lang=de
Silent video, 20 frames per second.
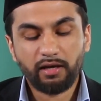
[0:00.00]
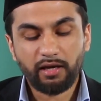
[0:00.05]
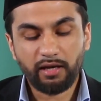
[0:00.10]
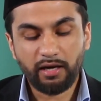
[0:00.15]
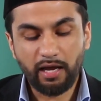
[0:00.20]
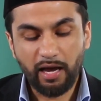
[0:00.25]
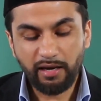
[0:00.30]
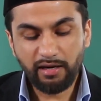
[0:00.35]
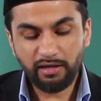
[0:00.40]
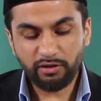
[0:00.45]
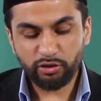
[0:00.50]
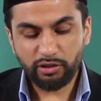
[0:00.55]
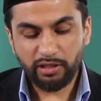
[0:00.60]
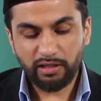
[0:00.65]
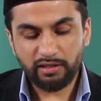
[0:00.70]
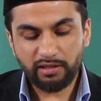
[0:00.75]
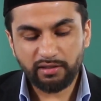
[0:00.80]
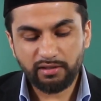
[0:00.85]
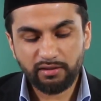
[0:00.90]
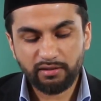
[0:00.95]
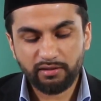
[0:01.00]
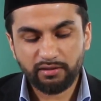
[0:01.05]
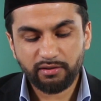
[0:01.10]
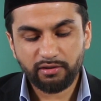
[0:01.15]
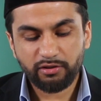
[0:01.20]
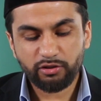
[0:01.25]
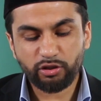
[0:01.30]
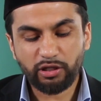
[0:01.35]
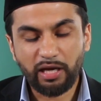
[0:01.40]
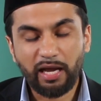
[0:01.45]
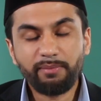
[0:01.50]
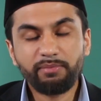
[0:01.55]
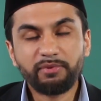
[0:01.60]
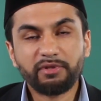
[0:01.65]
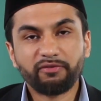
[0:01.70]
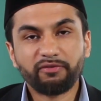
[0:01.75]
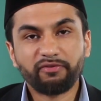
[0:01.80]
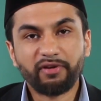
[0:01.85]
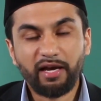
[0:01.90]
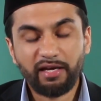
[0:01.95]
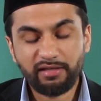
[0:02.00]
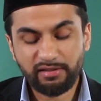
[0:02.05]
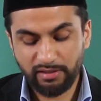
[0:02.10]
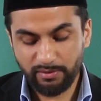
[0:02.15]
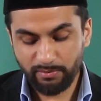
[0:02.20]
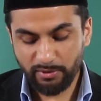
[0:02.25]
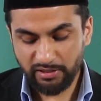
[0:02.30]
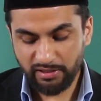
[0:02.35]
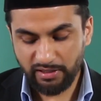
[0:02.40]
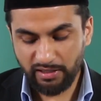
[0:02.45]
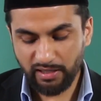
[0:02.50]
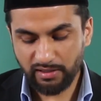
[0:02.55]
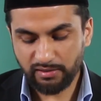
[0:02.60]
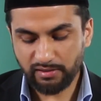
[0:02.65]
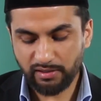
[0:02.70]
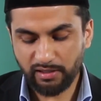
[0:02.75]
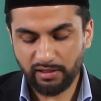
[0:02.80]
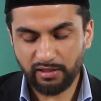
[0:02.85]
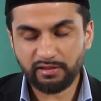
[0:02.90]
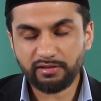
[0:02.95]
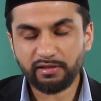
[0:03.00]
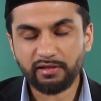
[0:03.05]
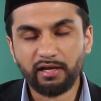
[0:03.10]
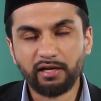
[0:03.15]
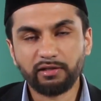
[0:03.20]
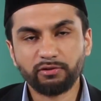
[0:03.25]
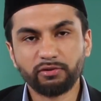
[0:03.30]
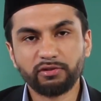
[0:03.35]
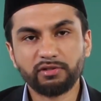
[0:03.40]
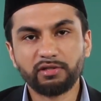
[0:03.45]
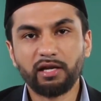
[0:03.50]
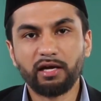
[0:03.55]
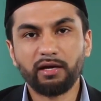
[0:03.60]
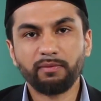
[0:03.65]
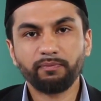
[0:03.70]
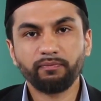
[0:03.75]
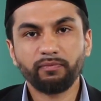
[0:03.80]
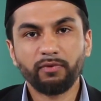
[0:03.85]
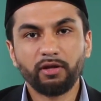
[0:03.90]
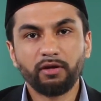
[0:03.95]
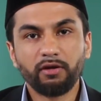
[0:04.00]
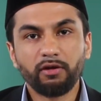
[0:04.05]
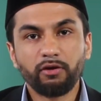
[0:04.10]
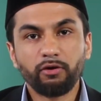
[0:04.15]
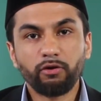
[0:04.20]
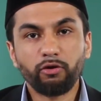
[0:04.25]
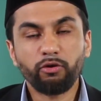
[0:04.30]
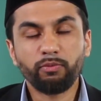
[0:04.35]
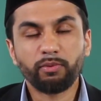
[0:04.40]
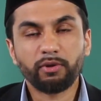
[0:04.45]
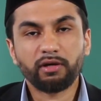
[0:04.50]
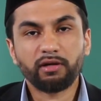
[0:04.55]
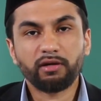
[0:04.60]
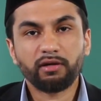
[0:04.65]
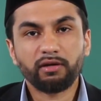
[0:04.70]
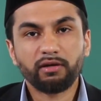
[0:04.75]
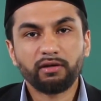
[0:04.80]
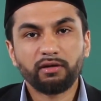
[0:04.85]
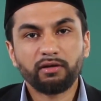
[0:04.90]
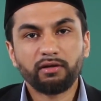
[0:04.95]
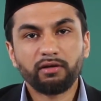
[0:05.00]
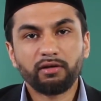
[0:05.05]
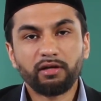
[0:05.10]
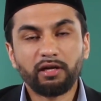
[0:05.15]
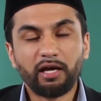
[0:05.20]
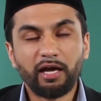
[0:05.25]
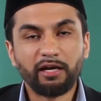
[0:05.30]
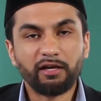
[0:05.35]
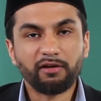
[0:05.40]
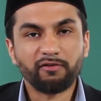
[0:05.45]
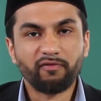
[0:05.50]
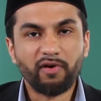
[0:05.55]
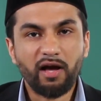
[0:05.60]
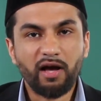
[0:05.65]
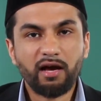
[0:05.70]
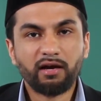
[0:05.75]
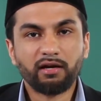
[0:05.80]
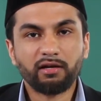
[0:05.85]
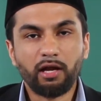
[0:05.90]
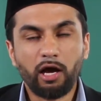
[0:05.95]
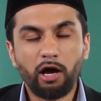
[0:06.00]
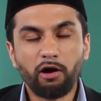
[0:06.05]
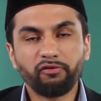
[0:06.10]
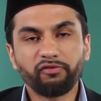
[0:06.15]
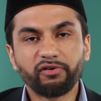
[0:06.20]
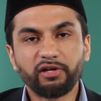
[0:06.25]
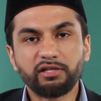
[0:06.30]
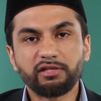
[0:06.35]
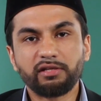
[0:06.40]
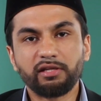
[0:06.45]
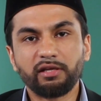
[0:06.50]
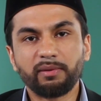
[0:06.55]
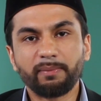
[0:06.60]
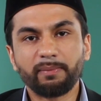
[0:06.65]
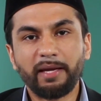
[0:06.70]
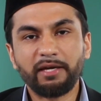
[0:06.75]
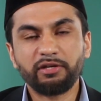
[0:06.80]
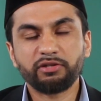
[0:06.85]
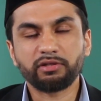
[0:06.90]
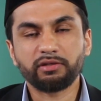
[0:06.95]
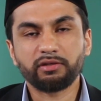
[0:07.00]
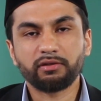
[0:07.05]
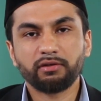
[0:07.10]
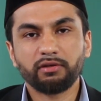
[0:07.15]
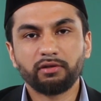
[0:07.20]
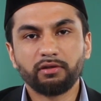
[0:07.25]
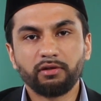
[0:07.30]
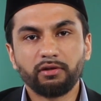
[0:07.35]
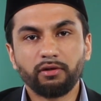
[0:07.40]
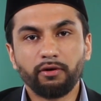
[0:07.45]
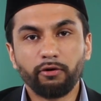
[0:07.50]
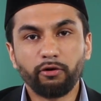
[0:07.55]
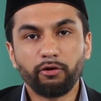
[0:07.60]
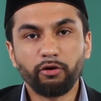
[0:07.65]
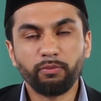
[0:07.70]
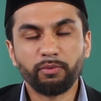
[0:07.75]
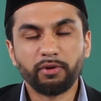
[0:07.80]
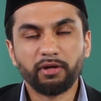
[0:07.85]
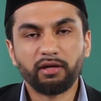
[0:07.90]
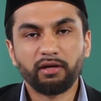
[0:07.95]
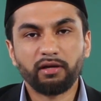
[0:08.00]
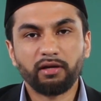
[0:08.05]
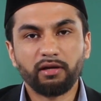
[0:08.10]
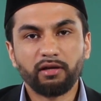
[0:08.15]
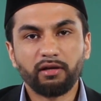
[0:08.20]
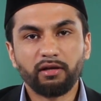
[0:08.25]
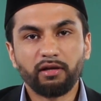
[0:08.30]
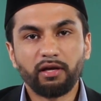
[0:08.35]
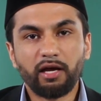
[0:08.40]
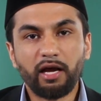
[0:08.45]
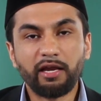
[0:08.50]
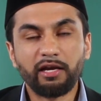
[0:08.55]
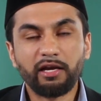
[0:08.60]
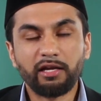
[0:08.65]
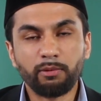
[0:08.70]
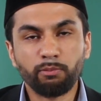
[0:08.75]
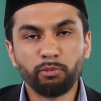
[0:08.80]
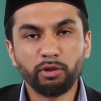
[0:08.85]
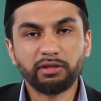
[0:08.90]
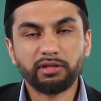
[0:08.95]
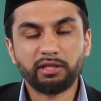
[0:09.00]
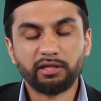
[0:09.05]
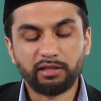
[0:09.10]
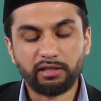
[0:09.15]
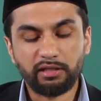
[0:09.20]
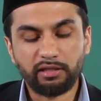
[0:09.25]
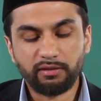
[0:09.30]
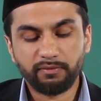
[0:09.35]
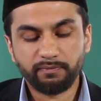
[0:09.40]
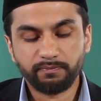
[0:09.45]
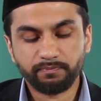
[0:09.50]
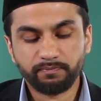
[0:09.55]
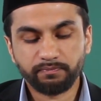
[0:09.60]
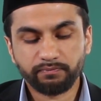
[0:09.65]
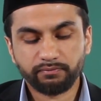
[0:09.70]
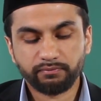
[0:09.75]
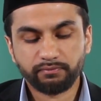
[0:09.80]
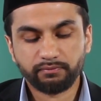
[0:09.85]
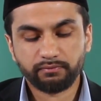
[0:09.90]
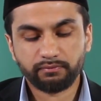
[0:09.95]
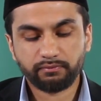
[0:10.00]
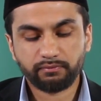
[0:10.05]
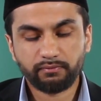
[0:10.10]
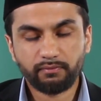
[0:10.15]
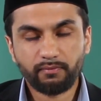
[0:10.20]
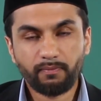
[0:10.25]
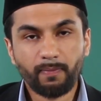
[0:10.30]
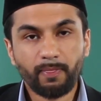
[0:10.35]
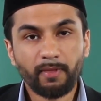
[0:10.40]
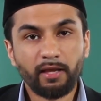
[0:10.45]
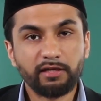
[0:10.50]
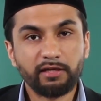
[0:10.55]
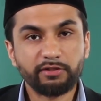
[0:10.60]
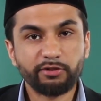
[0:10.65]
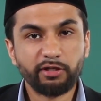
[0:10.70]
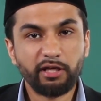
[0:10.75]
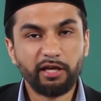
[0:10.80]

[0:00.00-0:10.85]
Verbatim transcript: An einer Stelle schreibt der verheißene Messias wassalam, über einen wahren, aufrichtigen Menschen, über einen Muttaki, also